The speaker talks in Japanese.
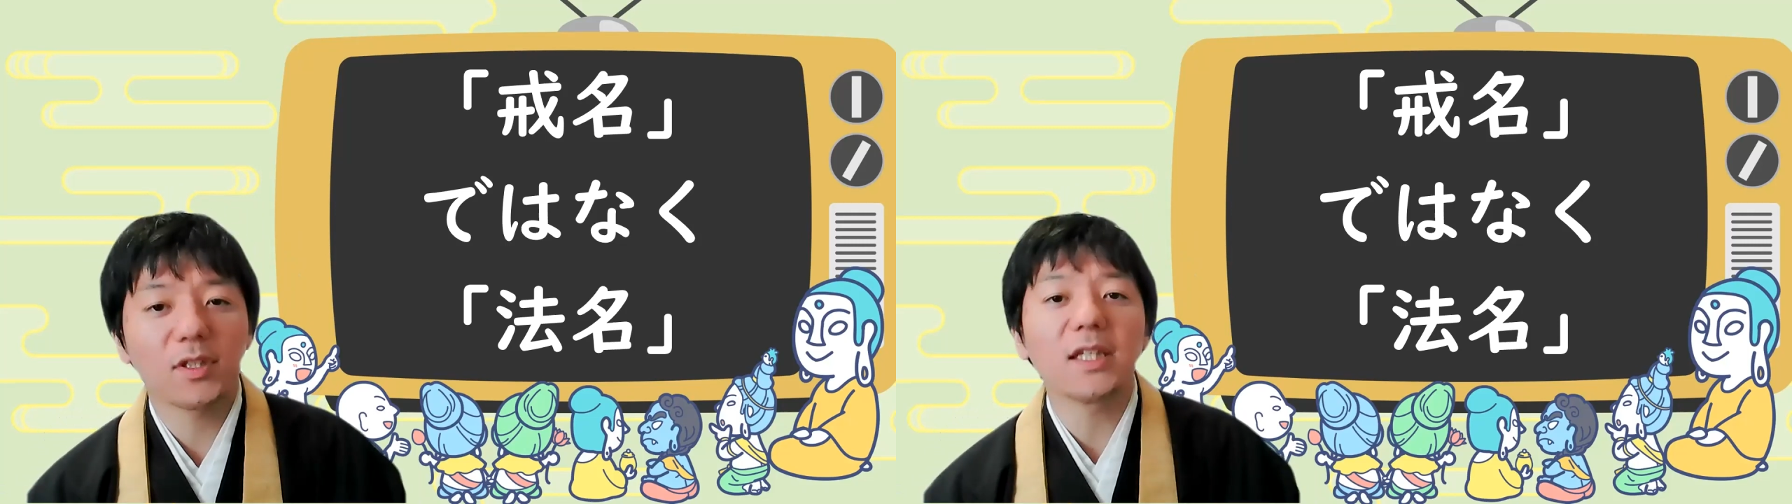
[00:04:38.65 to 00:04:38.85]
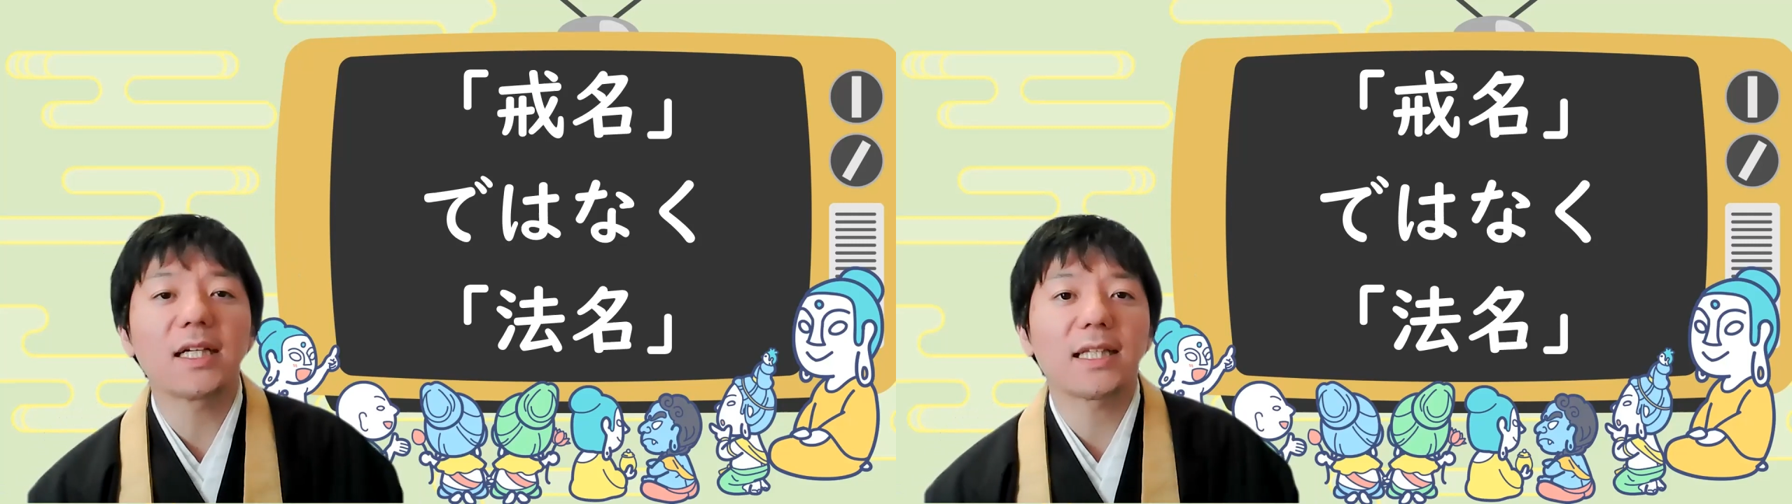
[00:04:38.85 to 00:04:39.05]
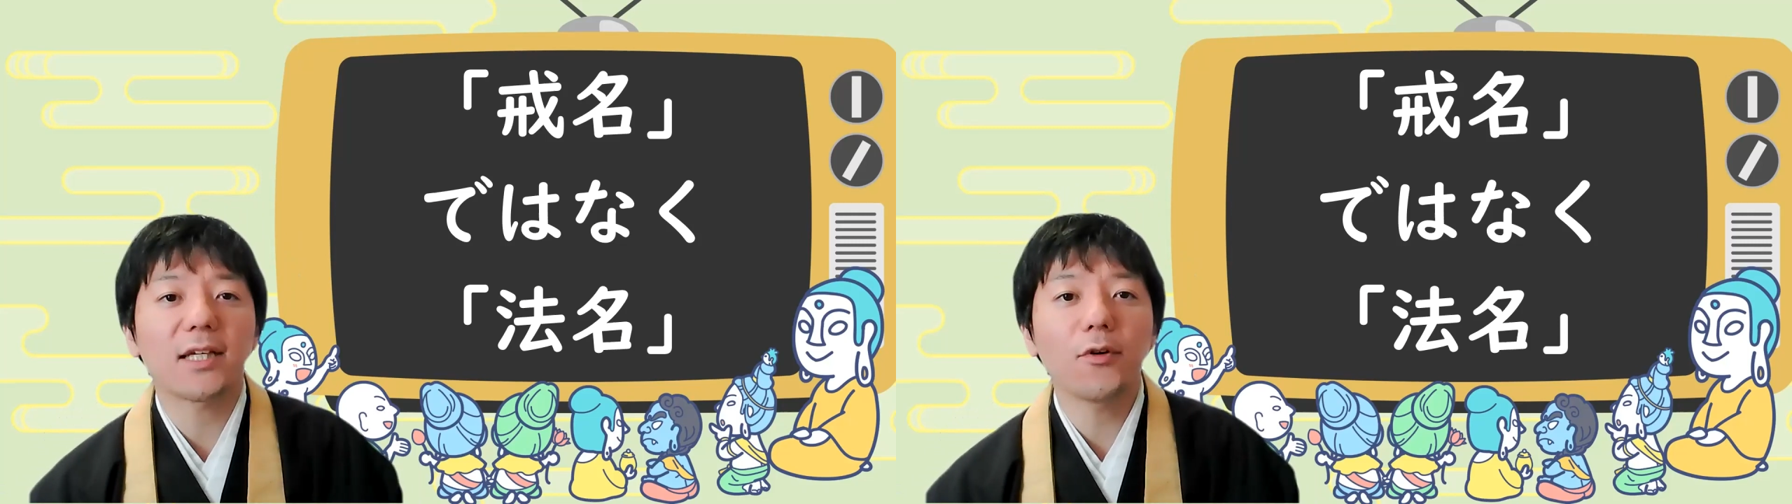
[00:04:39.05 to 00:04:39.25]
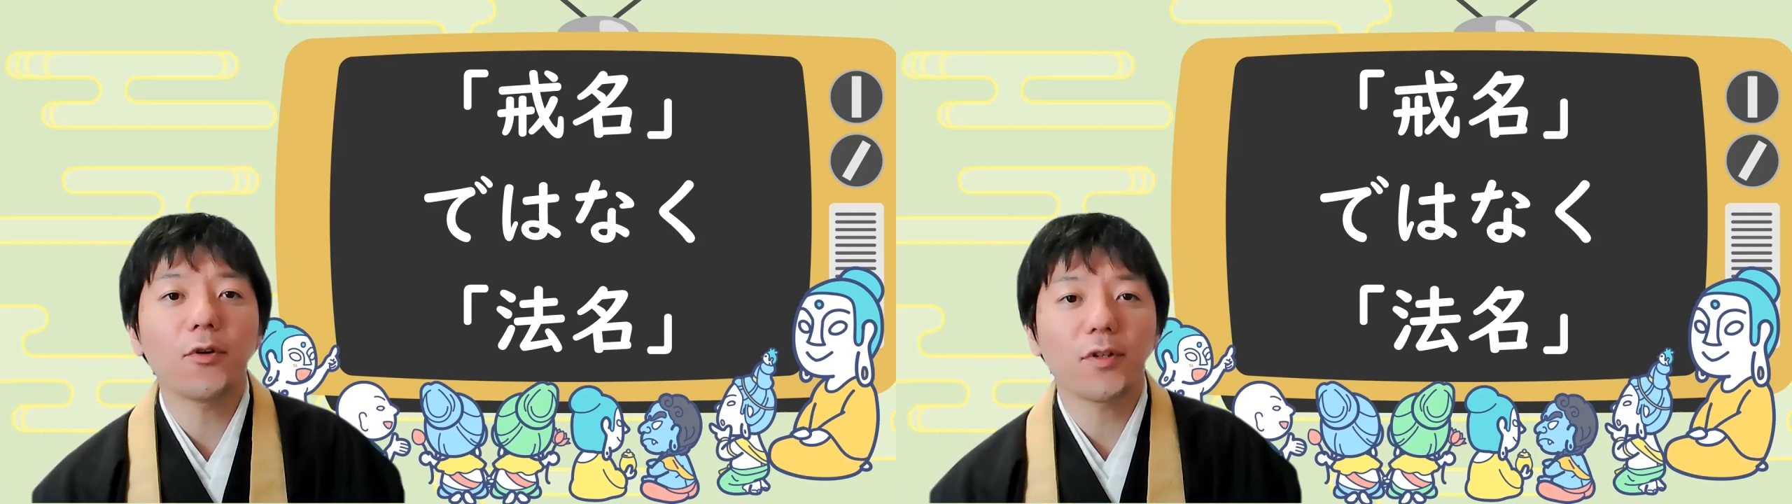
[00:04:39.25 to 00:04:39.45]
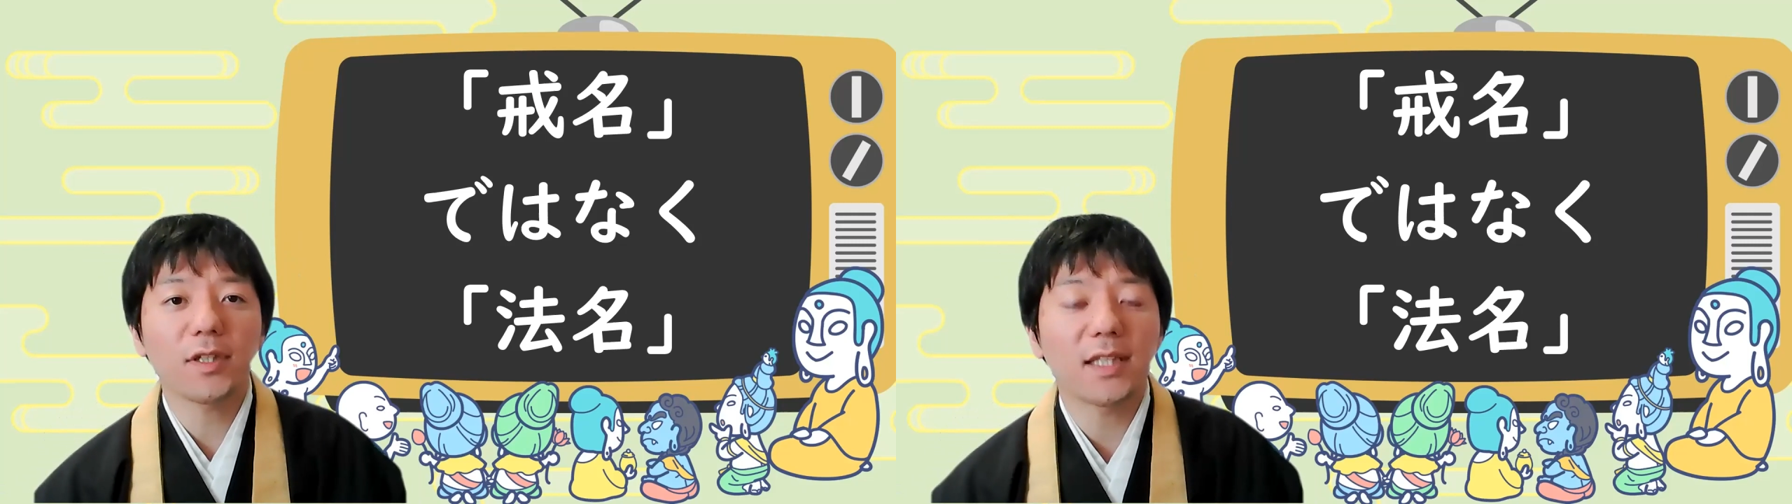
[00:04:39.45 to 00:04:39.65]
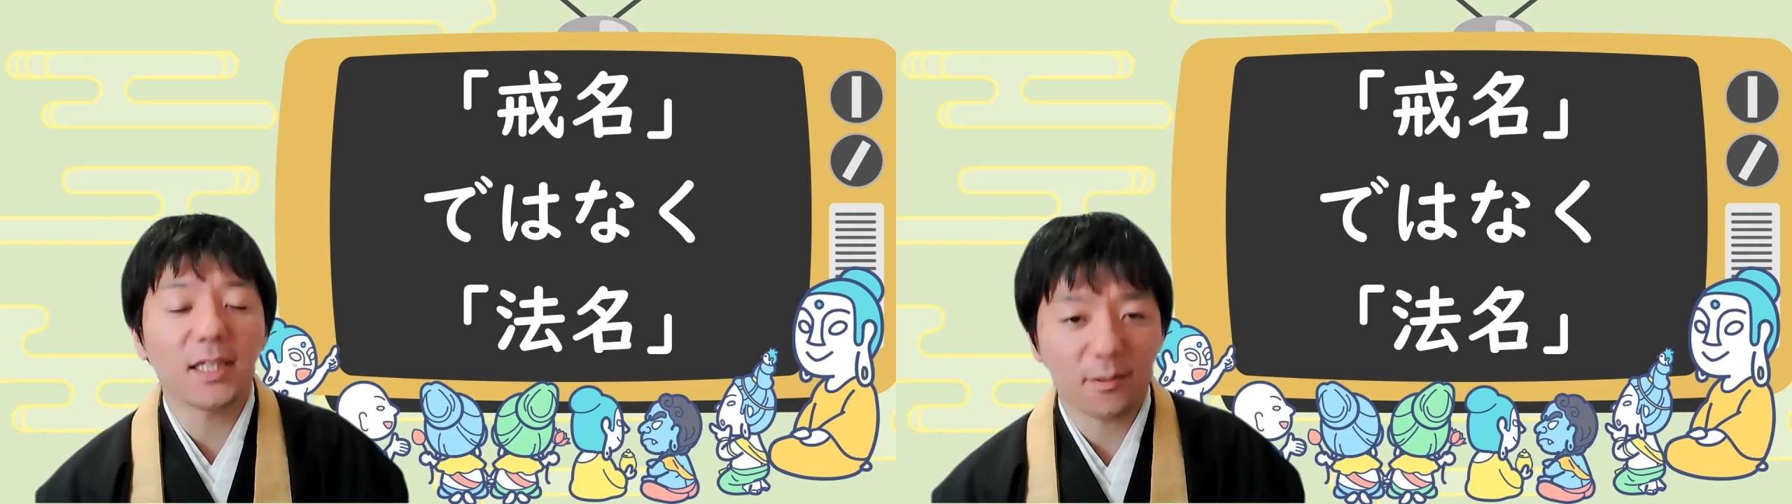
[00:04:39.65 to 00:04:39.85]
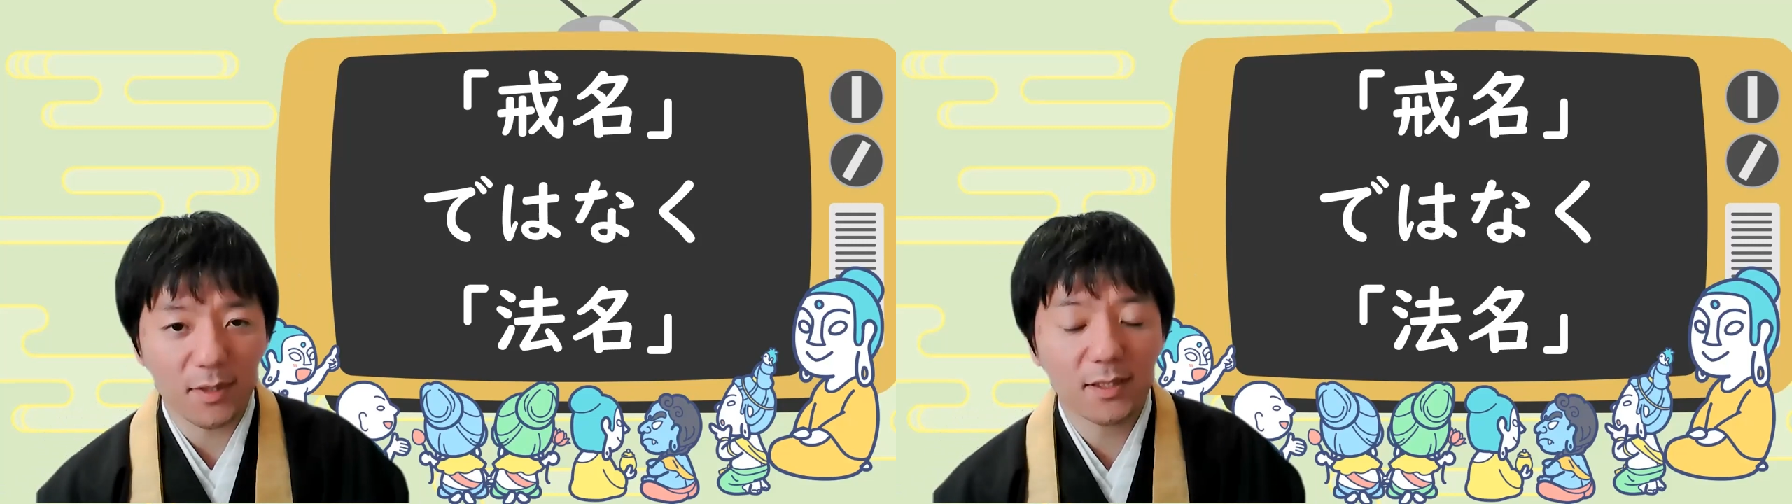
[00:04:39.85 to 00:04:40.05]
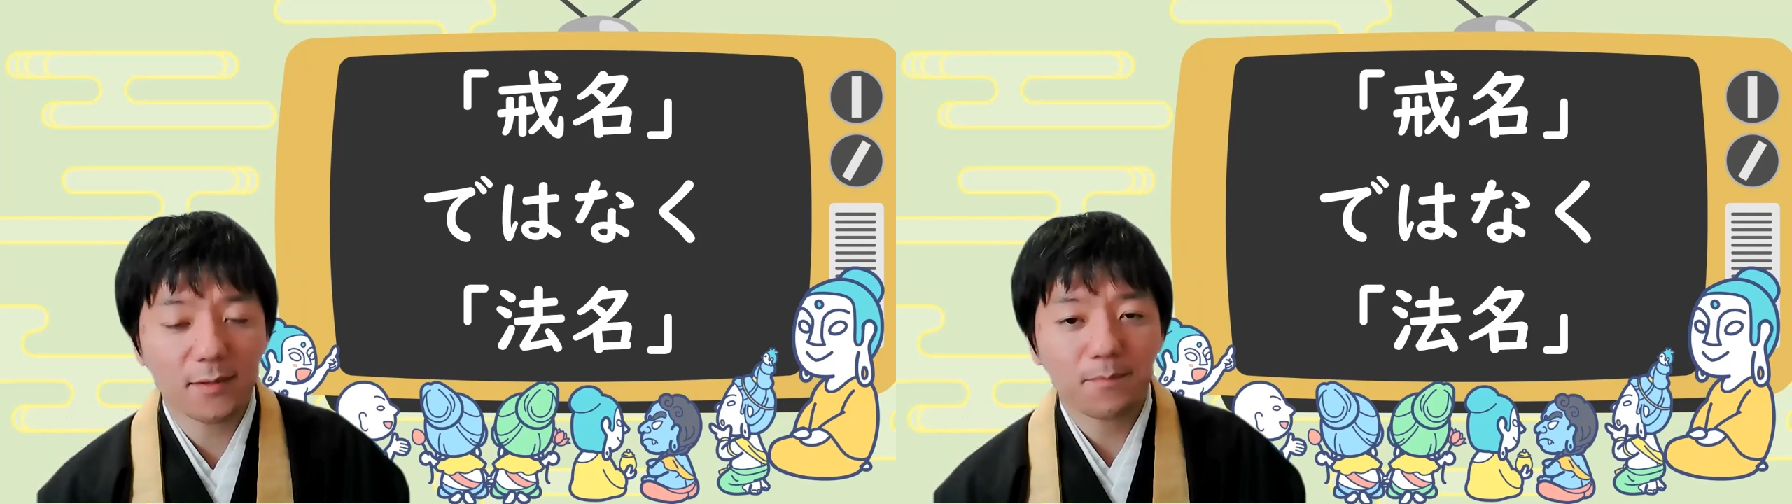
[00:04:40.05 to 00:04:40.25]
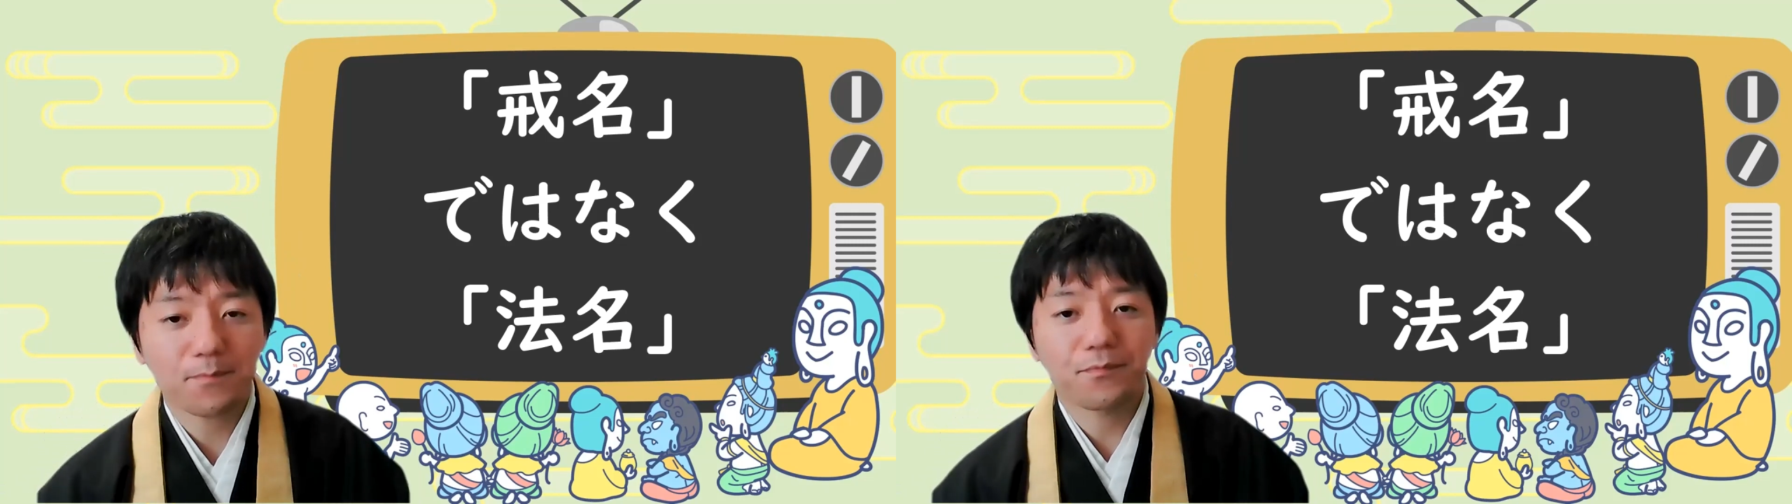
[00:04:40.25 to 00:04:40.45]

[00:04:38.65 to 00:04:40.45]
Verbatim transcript: 言い方をいたします。